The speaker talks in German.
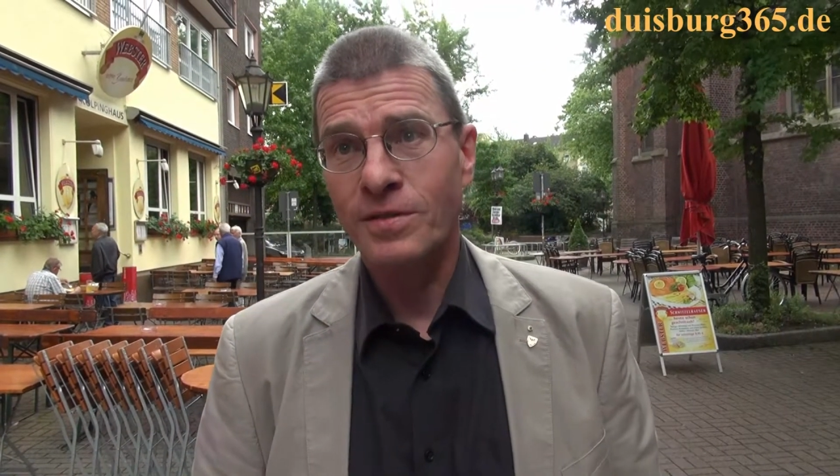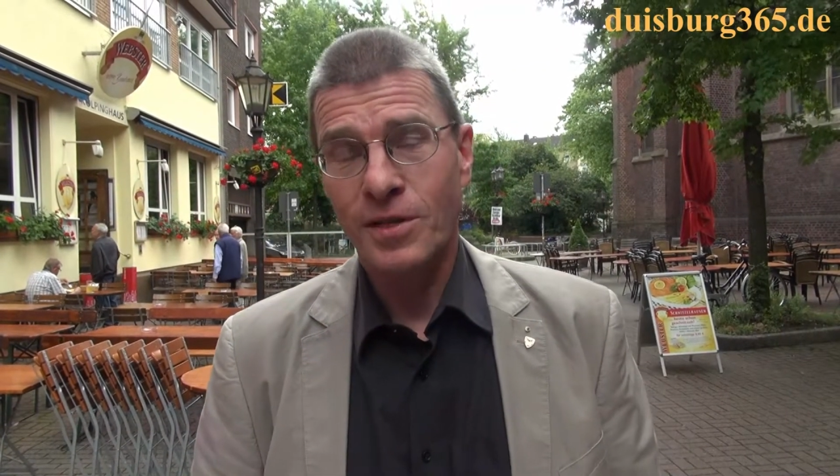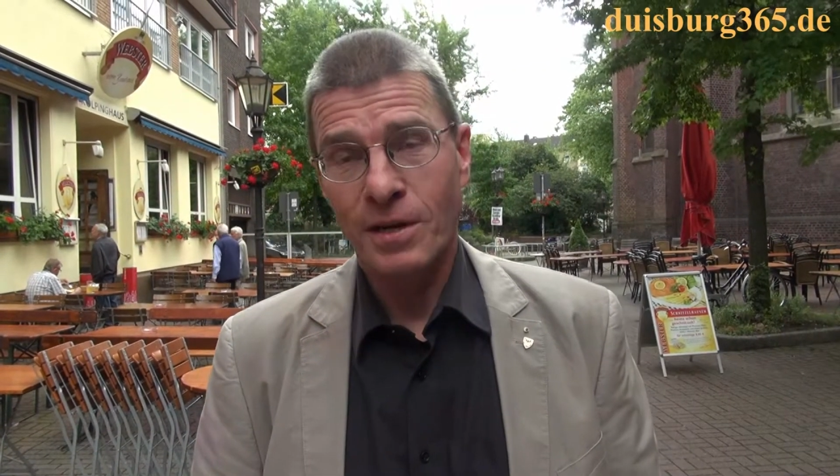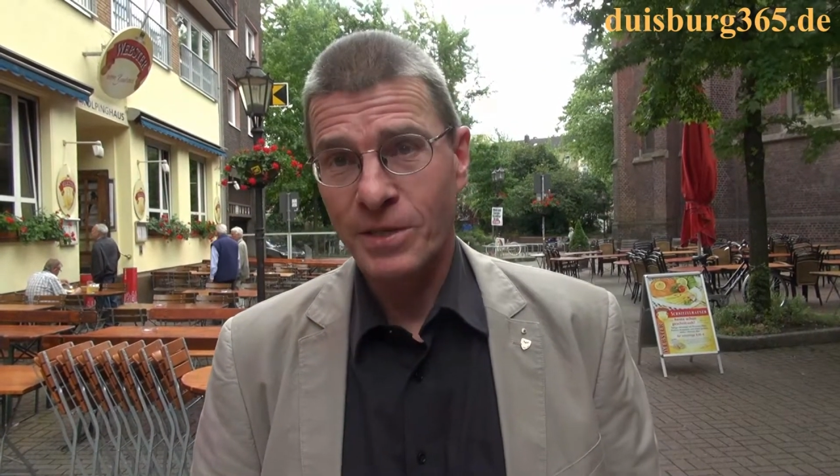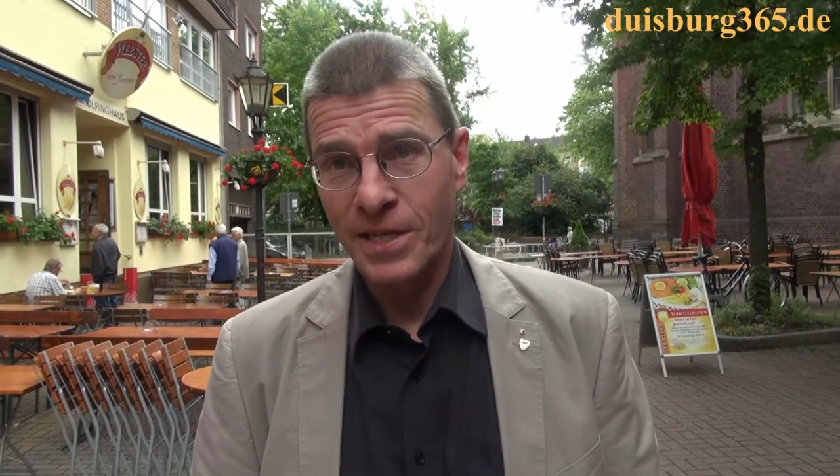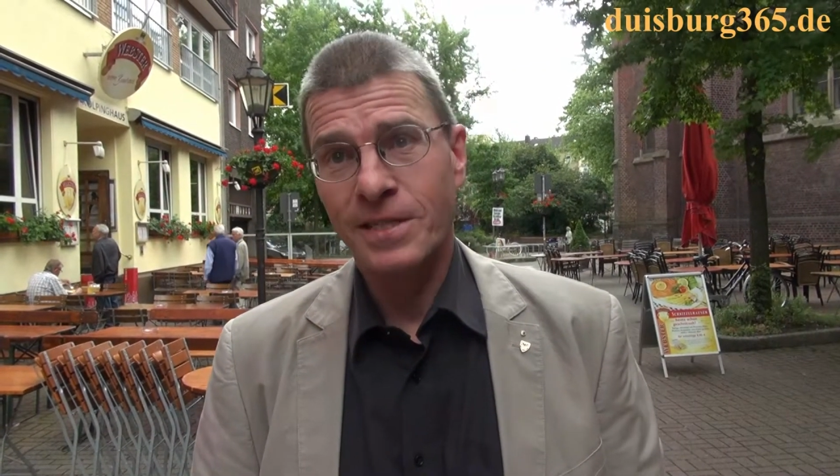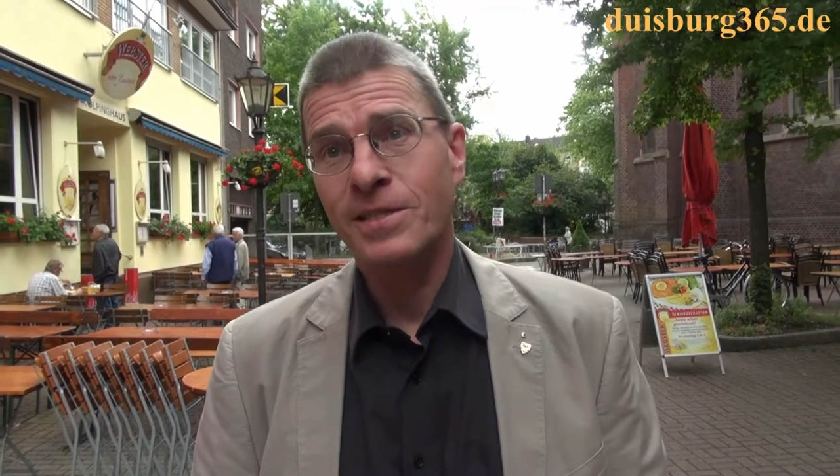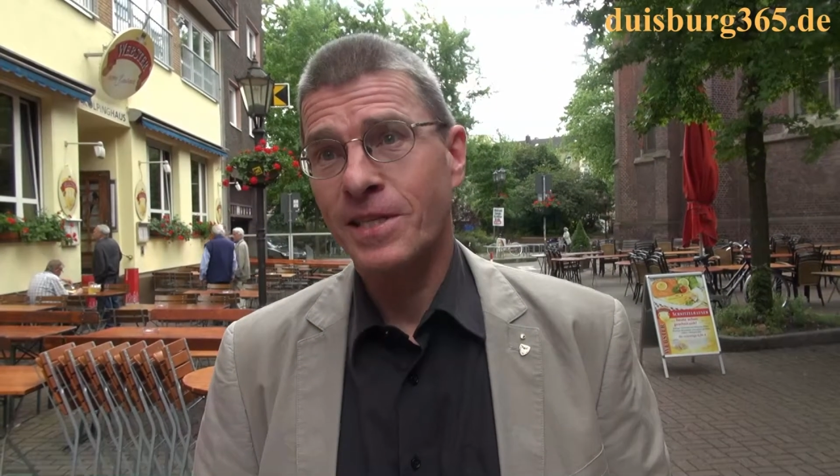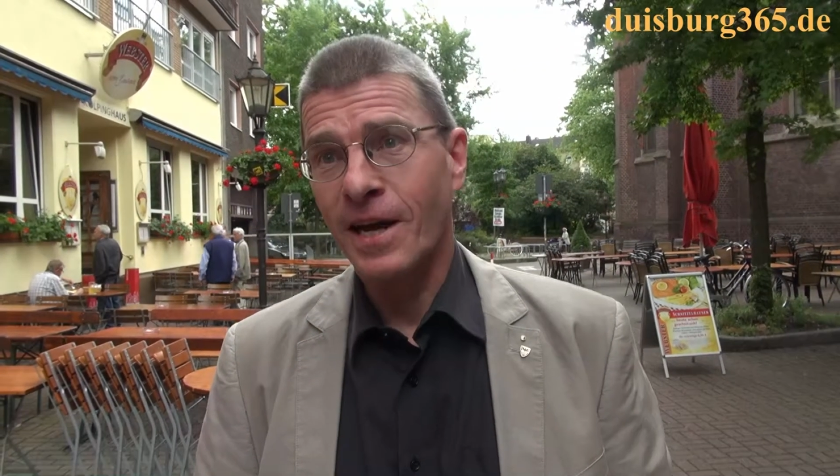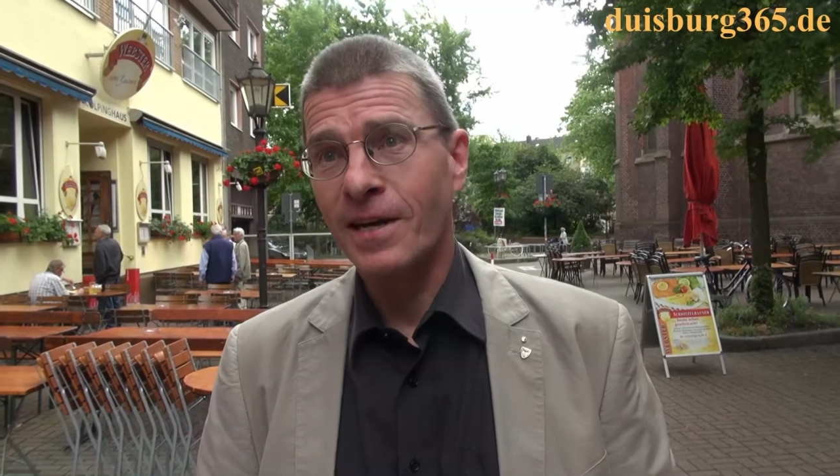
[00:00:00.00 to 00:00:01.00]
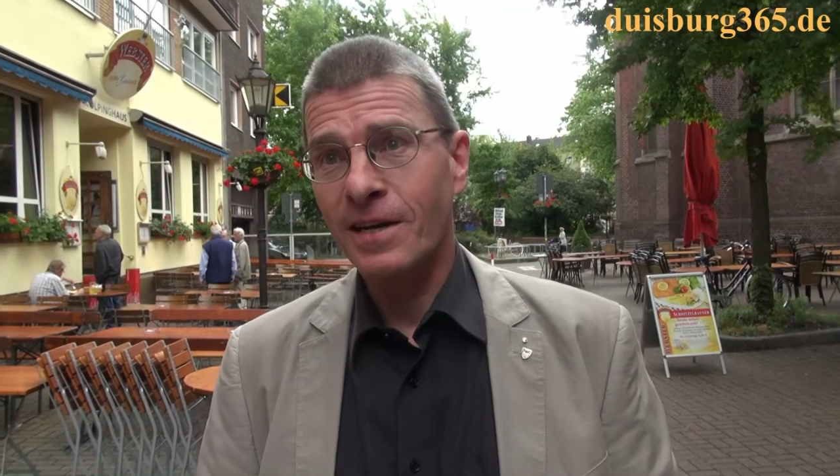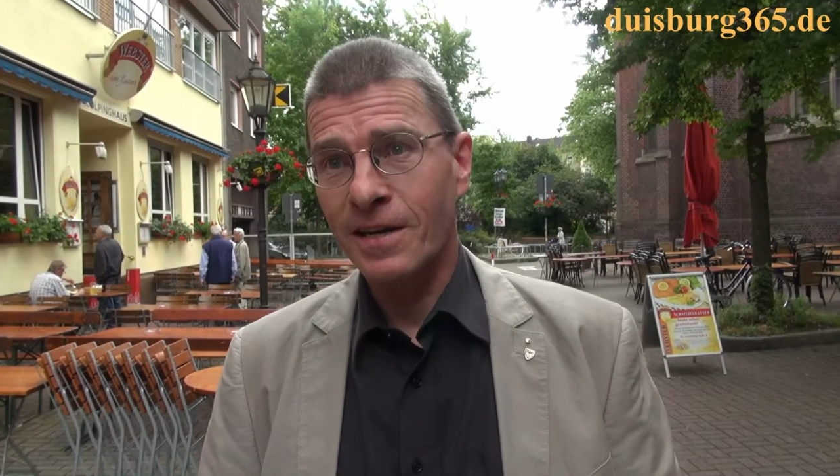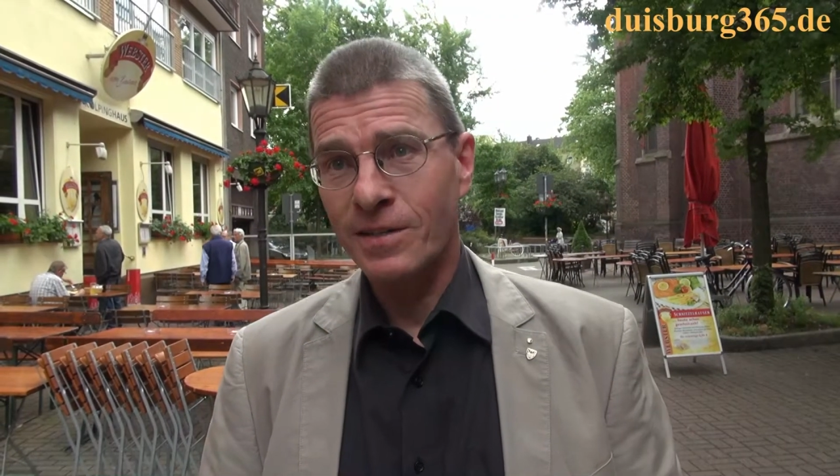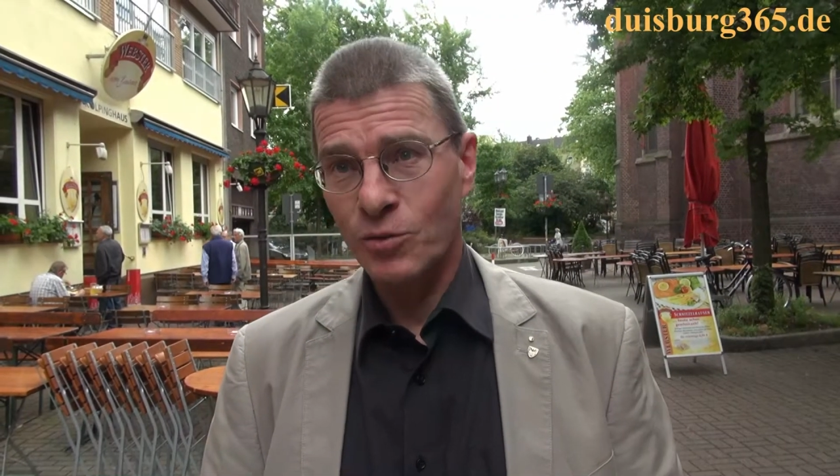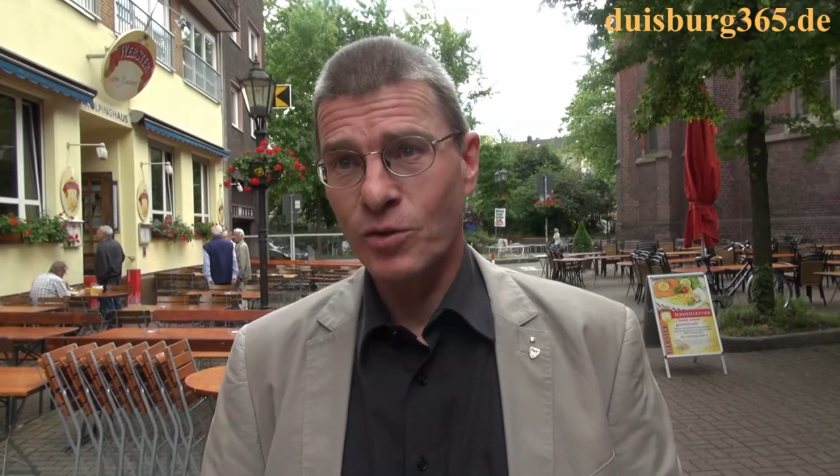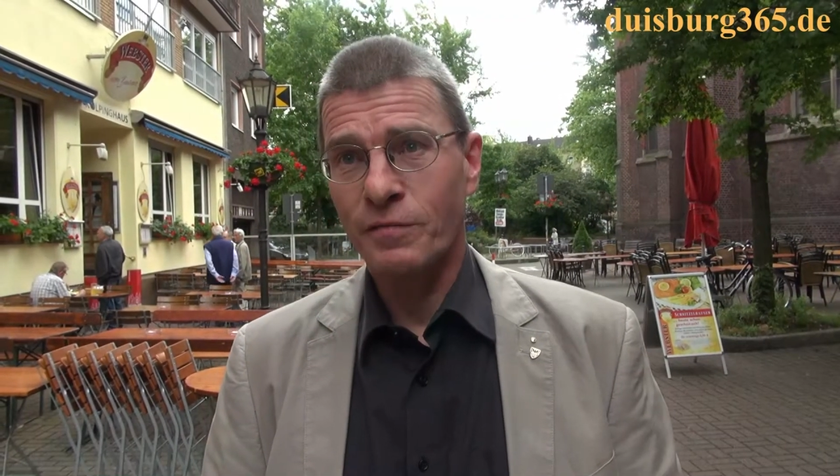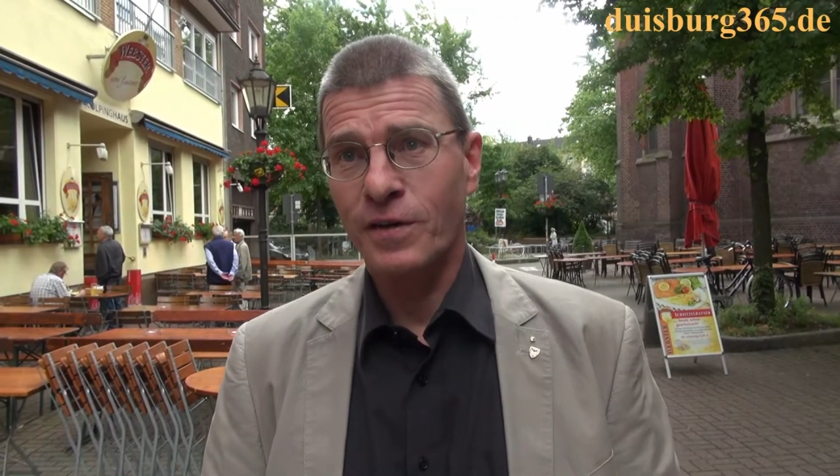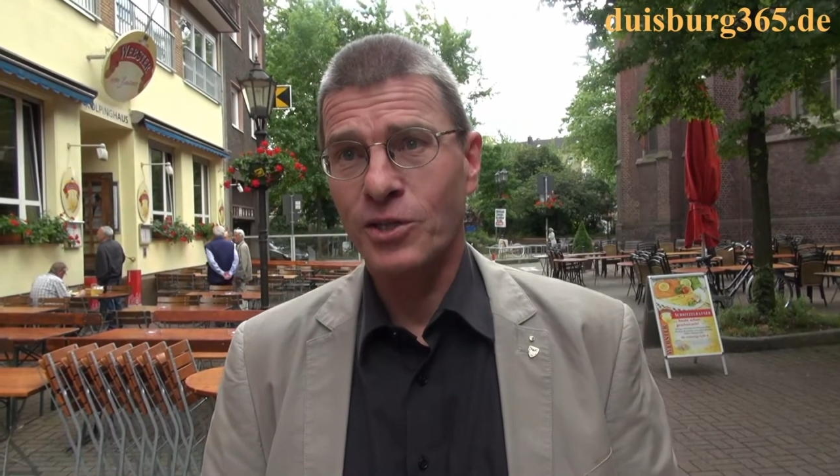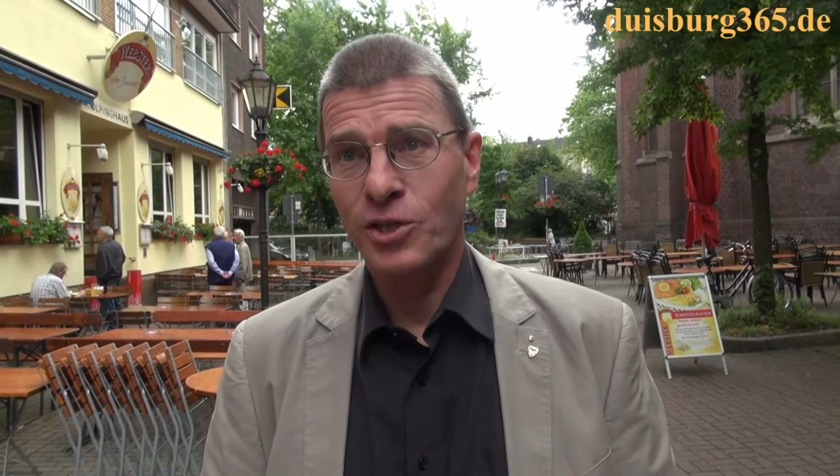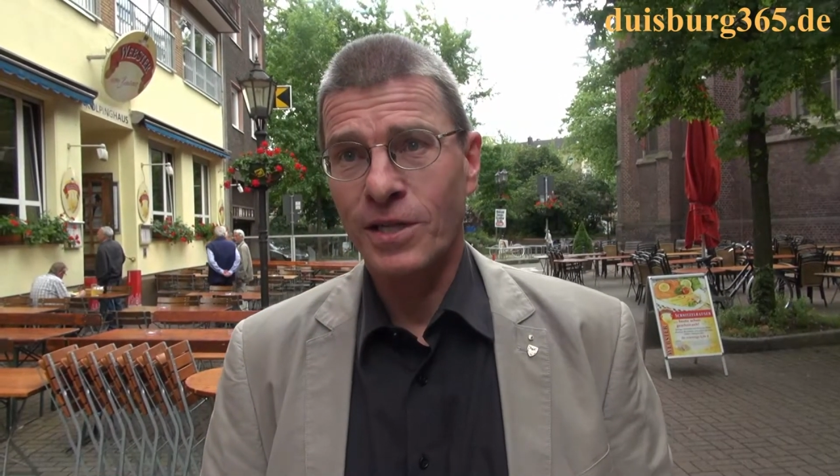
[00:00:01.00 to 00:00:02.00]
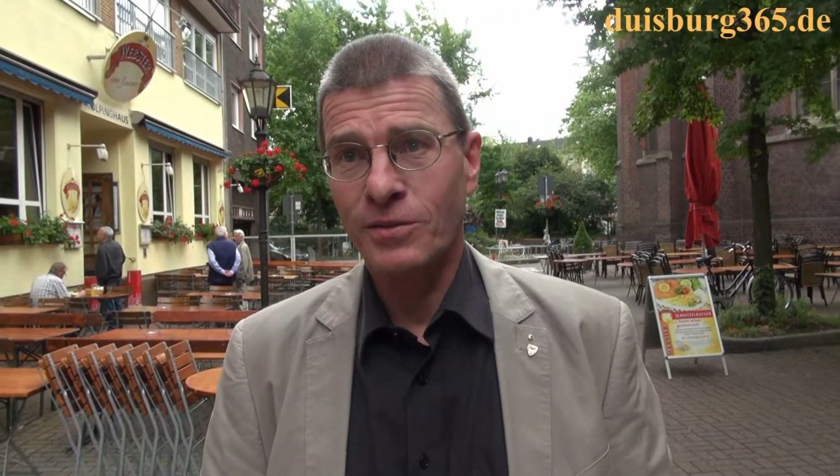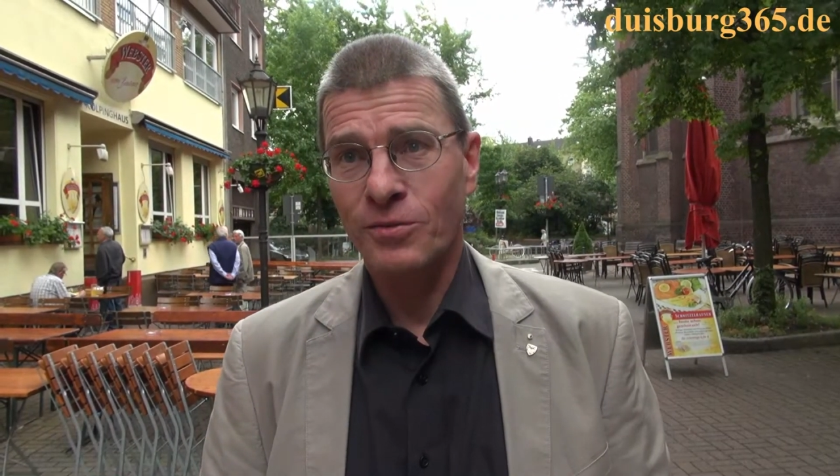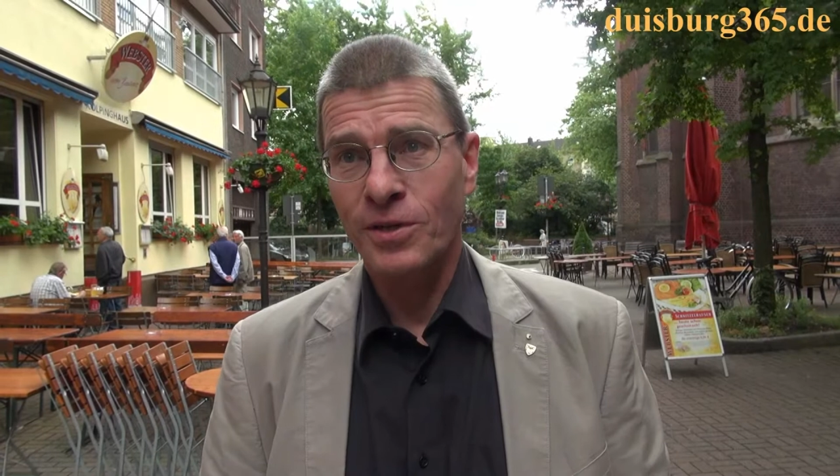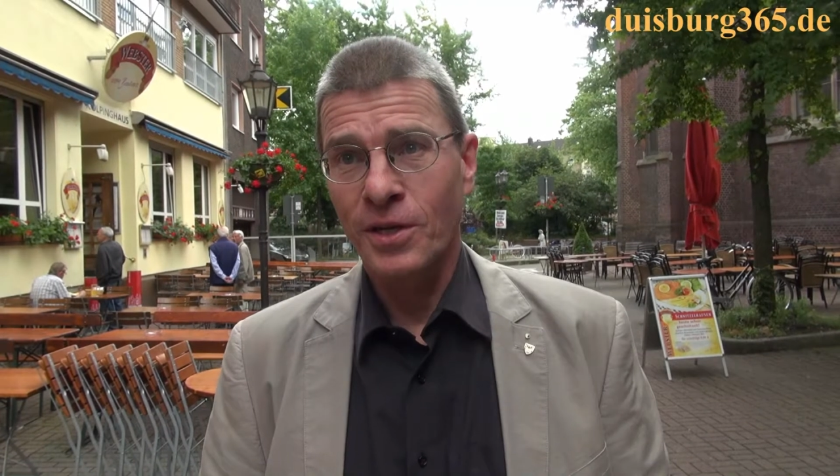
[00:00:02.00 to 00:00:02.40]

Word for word: Sie haben mich herzlich eingeladen zu der Veranstaltung.